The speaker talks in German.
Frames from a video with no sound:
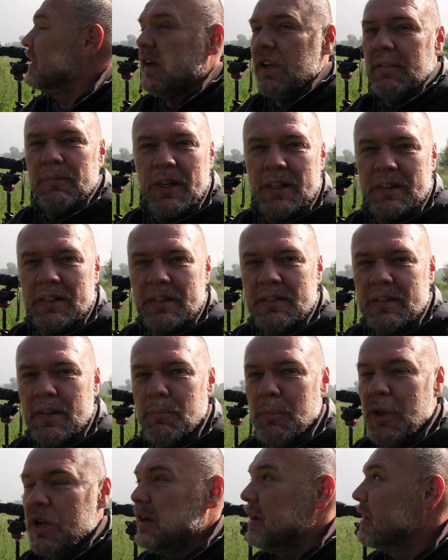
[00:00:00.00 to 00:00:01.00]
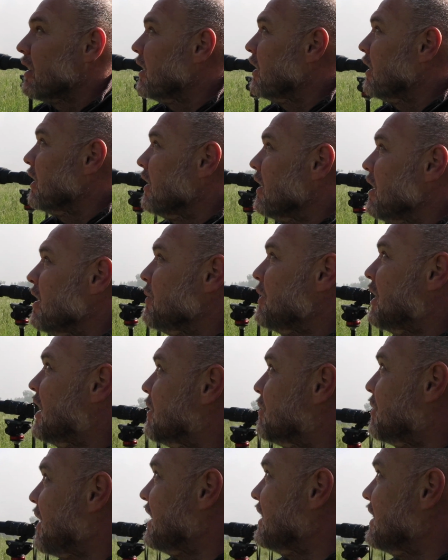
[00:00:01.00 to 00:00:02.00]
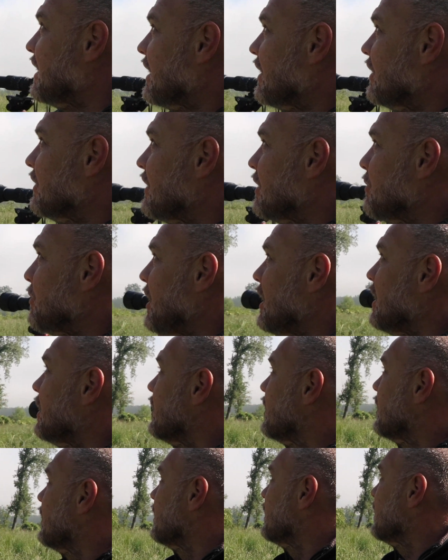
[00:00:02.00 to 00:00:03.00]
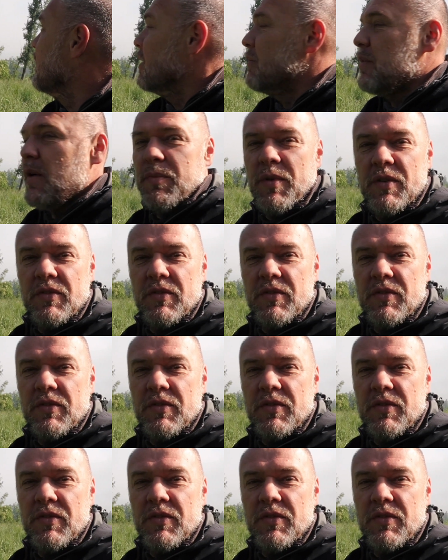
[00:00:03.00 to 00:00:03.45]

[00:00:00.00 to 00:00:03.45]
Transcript: Tiere werden jetzt immer, immer lebendiger und immer, immer